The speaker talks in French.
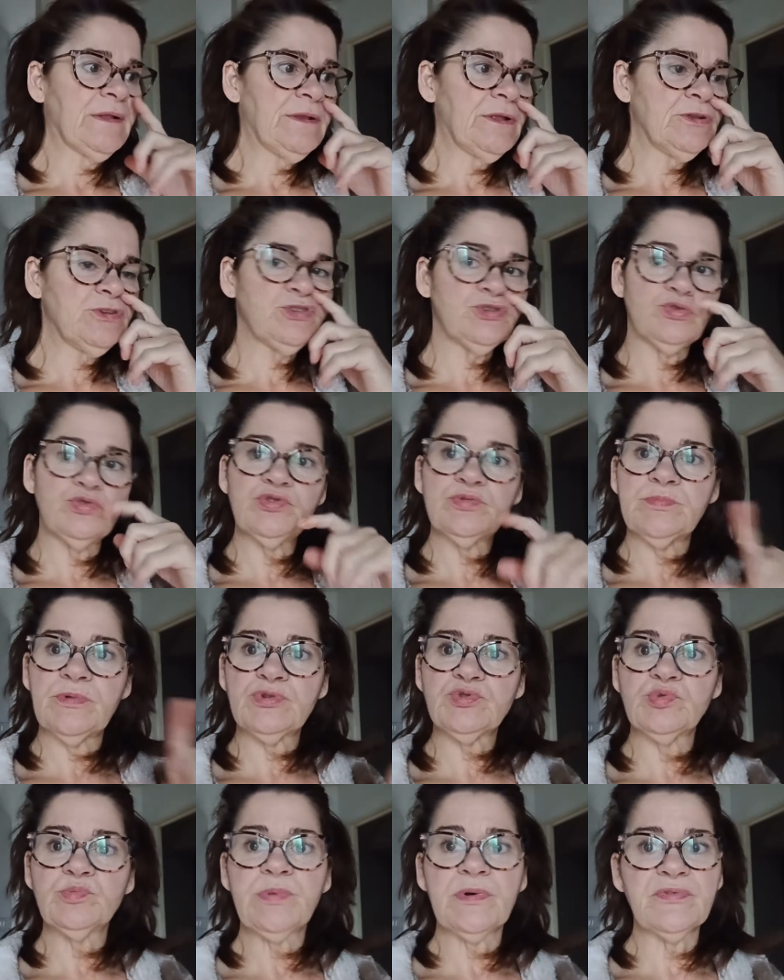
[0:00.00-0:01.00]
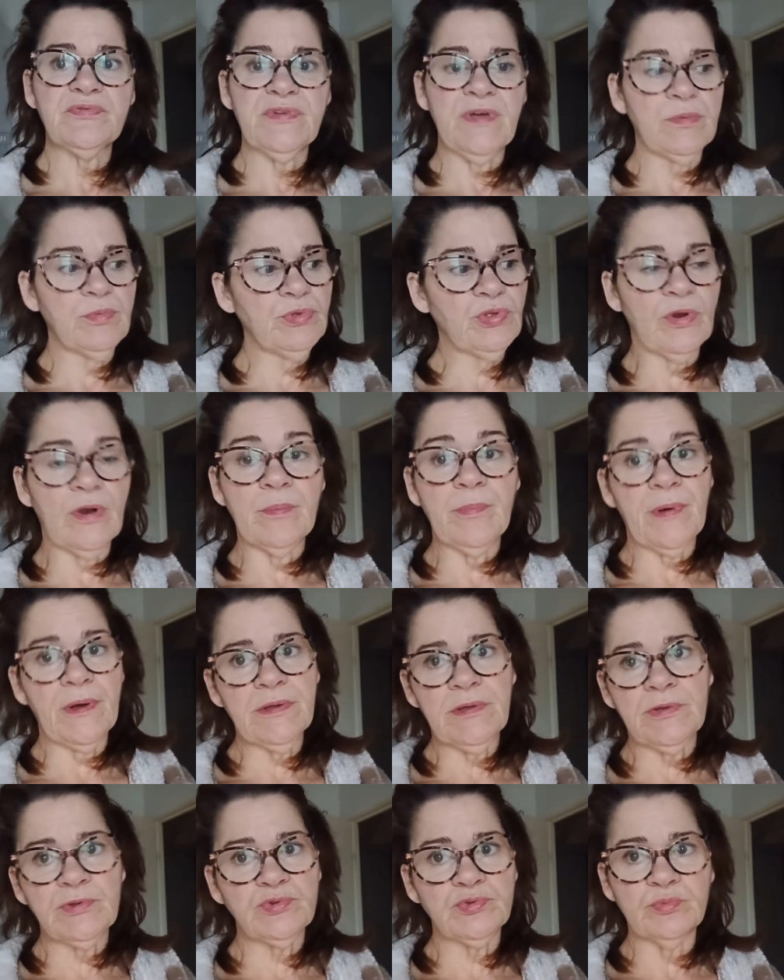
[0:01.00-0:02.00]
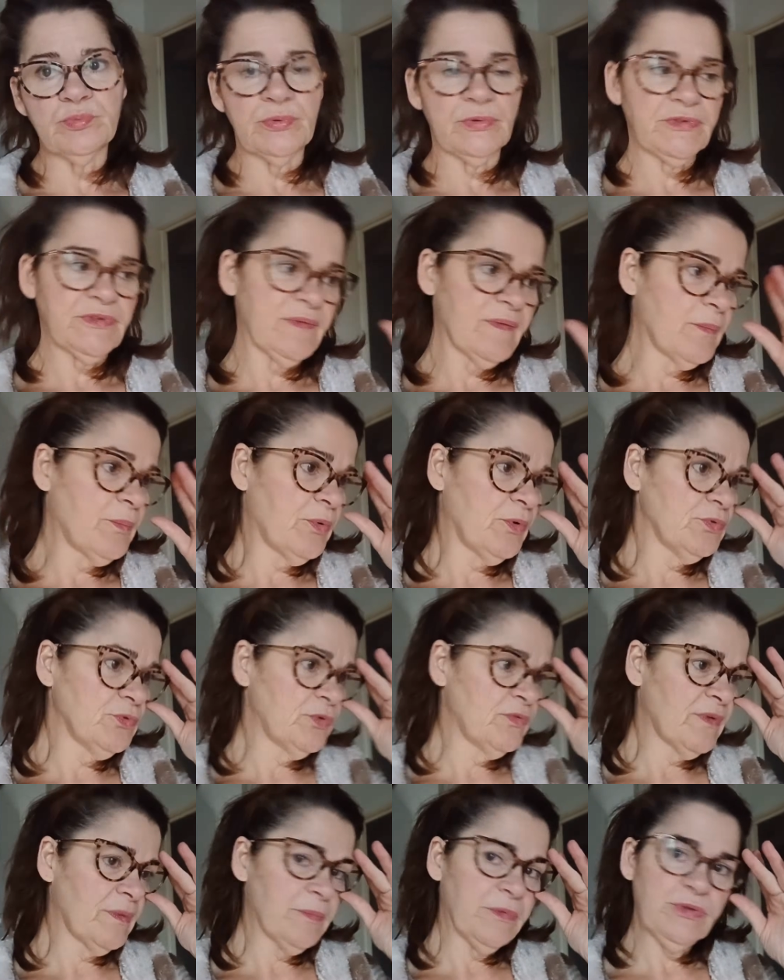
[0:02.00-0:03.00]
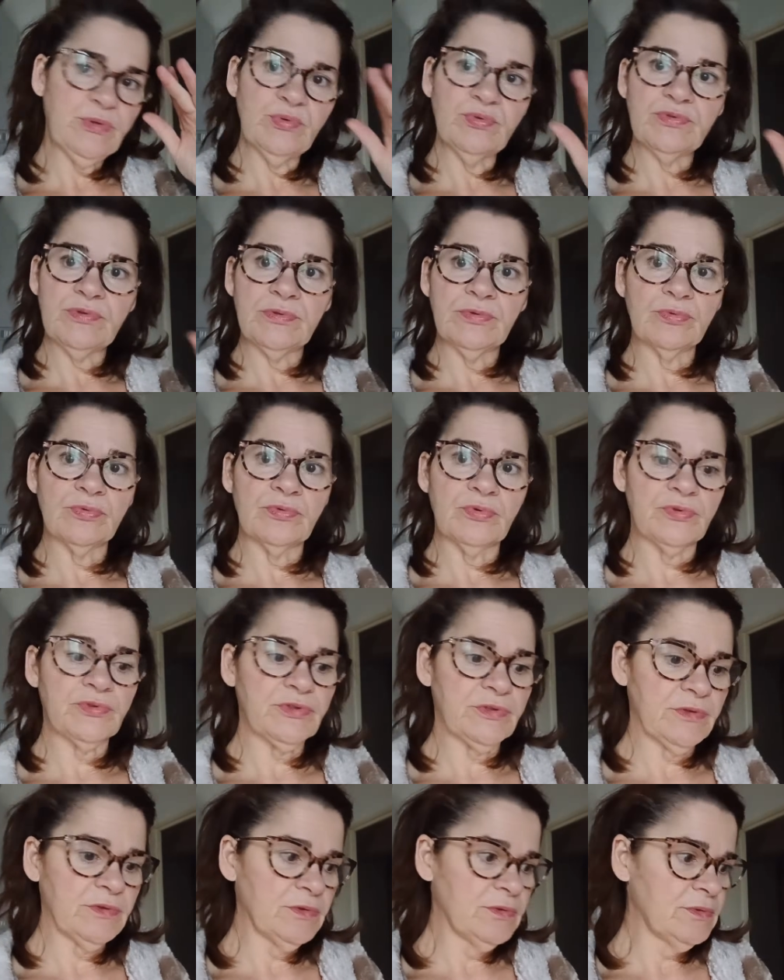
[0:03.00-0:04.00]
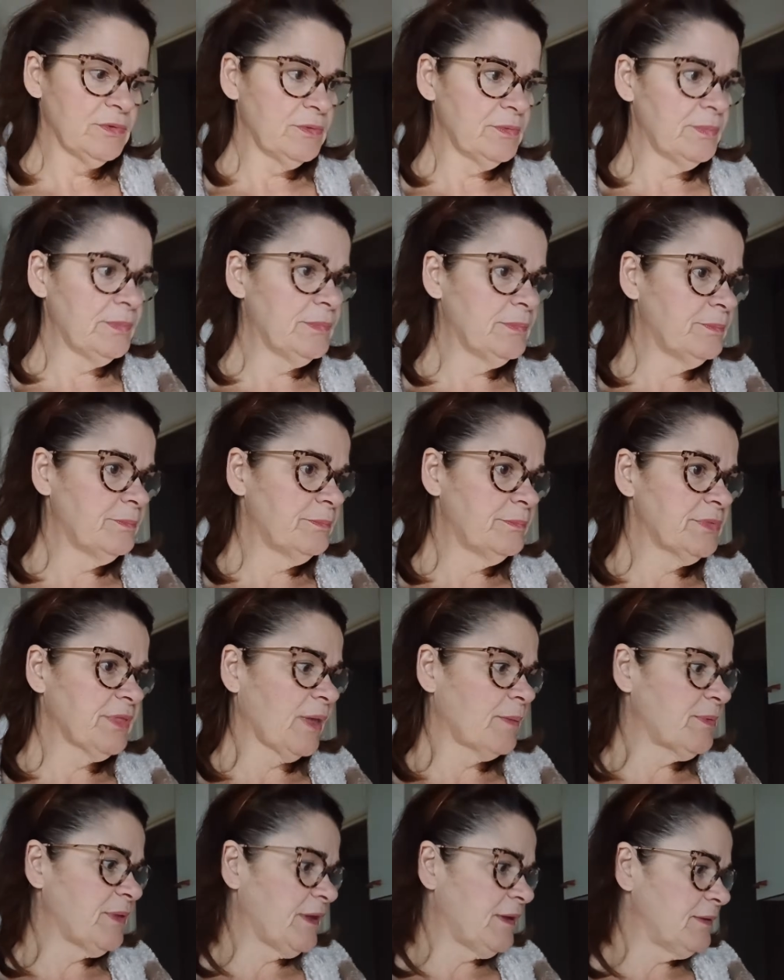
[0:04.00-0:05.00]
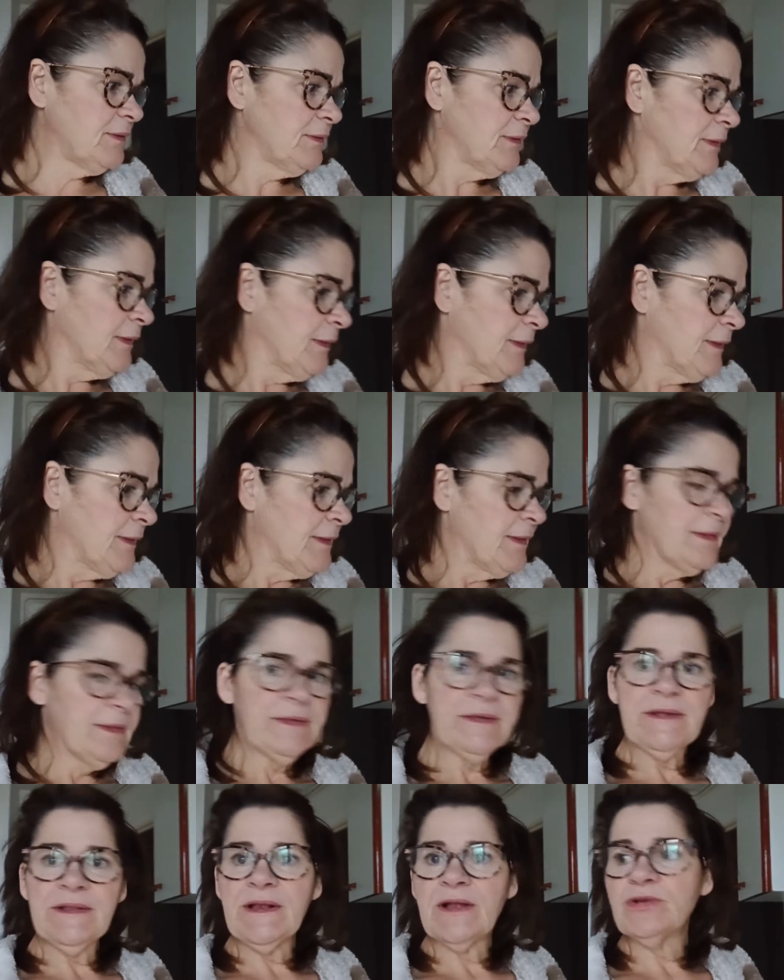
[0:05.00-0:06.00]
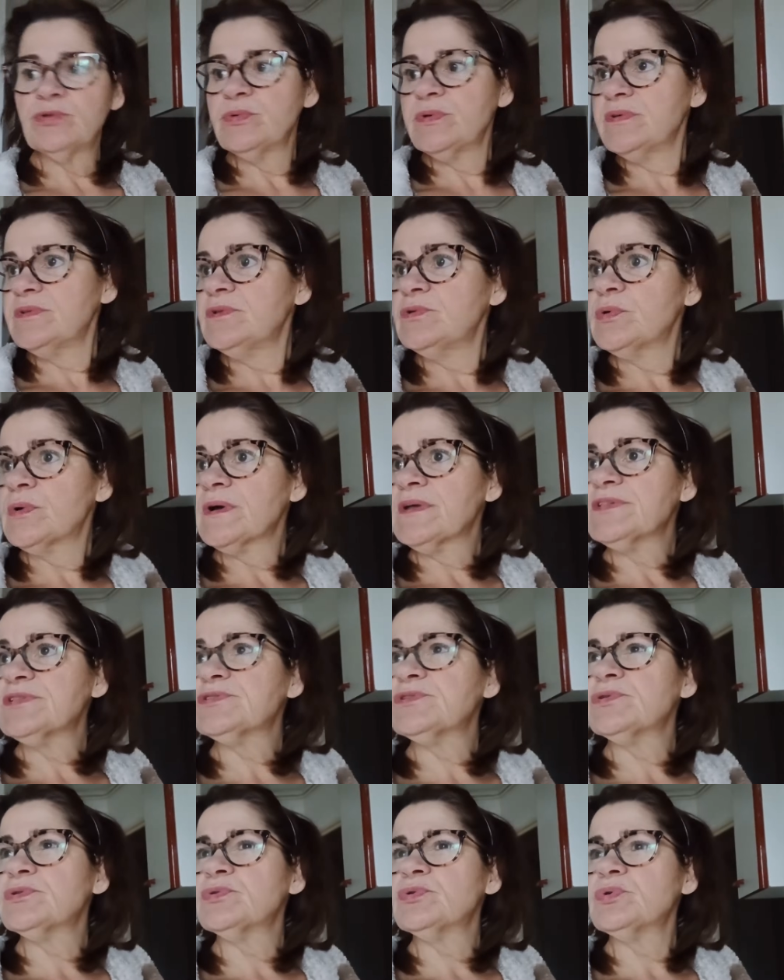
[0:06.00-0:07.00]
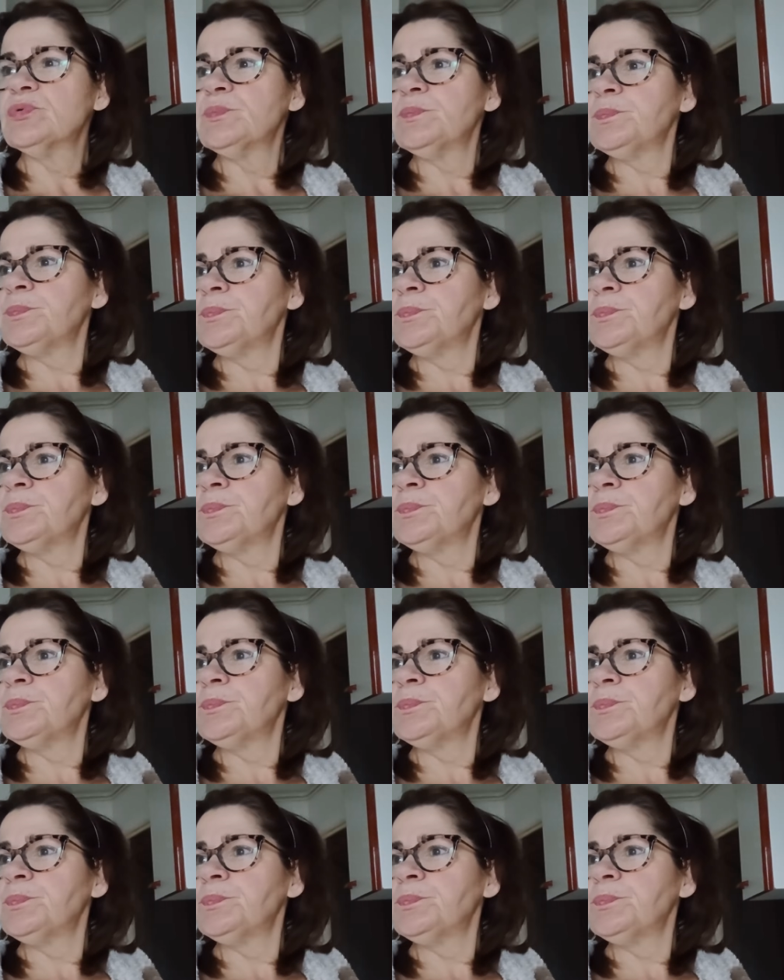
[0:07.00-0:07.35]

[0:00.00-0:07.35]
Là, j'ai juste ma soupe à faire, mais dans l'appareil à soupe, ça va prendre 20 minutes, donc c'est Très bien. Il a mis, du reste. Euh,